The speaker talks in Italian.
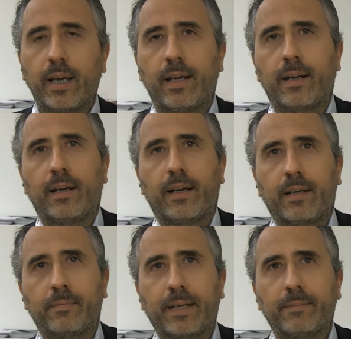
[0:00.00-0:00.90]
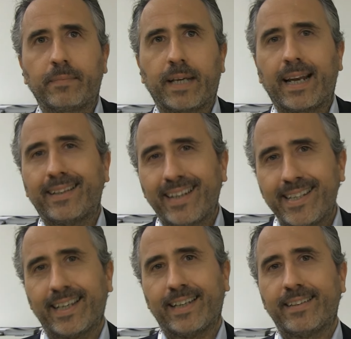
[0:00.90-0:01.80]
Eh, eh
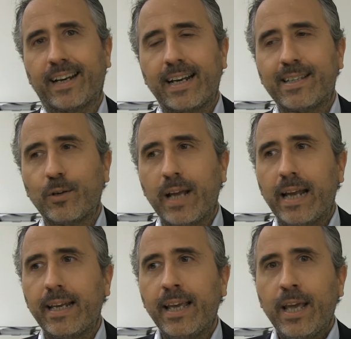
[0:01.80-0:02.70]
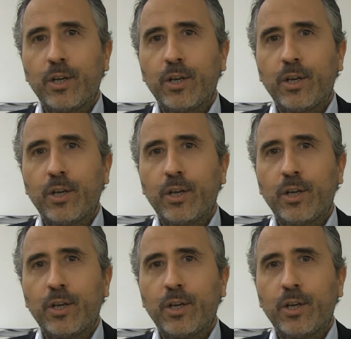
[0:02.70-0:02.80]
caratteristiche internazionali